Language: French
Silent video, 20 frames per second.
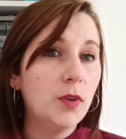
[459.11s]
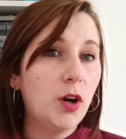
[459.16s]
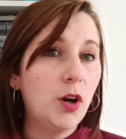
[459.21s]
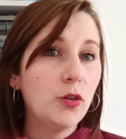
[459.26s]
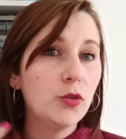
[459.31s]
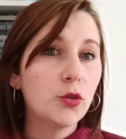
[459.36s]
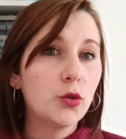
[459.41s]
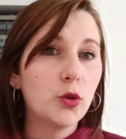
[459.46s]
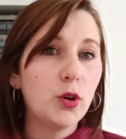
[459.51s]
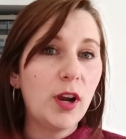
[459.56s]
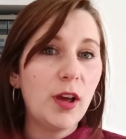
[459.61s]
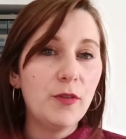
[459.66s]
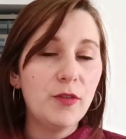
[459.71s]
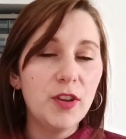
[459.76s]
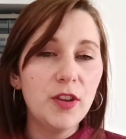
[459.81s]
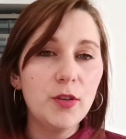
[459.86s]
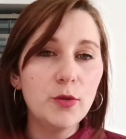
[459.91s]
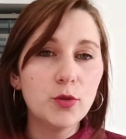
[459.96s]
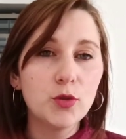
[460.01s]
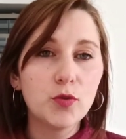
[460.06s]
entre la
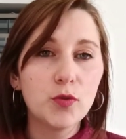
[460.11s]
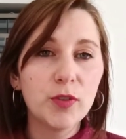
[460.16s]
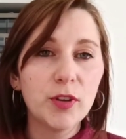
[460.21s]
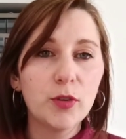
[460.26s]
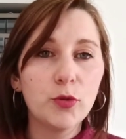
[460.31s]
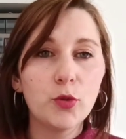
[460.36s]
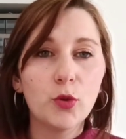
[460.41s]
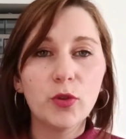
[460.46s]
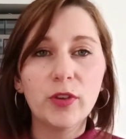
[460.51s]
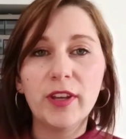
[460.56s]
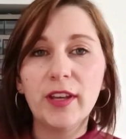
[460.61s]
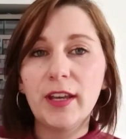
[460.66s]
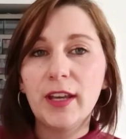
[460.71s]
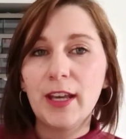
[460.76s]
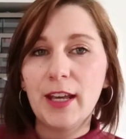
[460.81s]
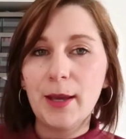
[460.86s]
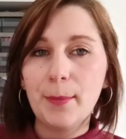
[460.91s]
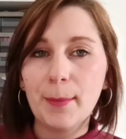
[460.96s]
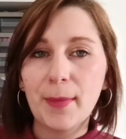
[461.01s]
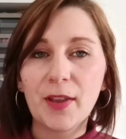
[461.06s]
vidéo que je vous ai tournée
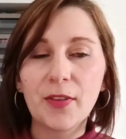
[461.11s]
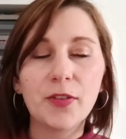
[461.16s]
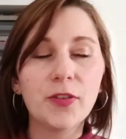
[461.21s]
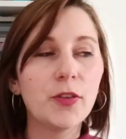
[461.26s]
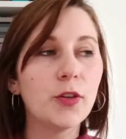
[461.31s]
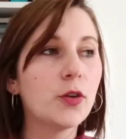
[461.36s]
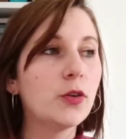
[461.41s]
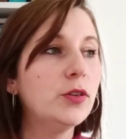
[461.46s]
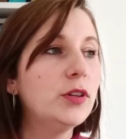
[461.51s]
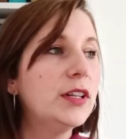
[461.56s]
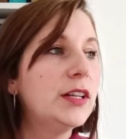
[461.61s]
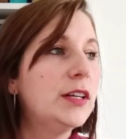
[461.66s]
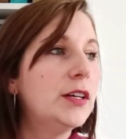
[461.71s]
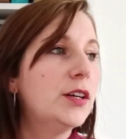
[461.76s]
et maintenant.